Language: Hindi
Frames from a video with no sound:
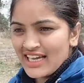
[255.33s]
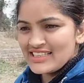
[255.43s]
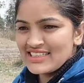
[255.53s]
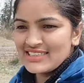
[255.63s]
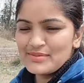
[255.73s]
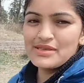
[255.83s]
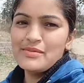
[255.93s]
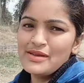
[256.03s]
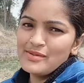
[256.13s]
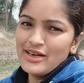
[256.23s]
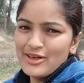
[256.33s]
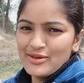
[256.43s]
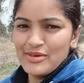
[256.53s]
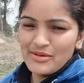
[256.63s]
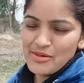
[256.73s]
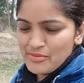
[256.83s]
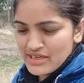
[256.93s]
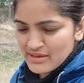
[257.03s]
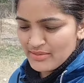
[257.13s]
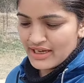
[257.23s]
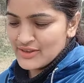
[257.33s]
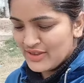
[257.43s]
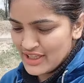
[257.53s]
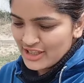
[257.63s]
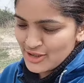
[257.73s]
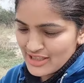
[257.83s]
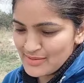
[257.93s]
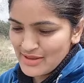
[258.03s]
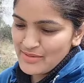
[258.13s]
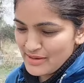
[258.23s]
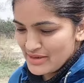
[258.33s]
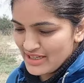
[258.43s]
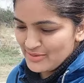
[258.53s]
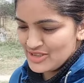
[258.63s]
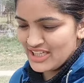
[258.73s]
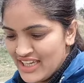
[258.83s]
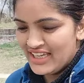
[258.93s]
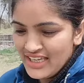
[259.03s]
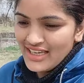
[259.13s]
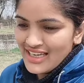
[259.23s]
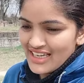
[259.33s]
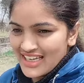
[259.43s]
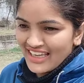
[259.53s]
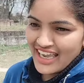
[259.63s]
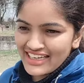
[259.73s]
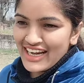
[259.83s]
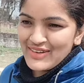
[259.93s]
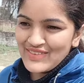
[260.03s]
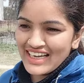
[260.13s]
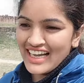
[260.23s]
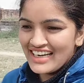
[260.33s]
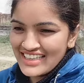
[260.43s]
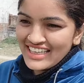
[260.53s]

कल से जब से मेरी बड्डी और मेरी मम्मी की बात हुई है तो तब से मेरी बड्डी मुझे एक टाइम का खाना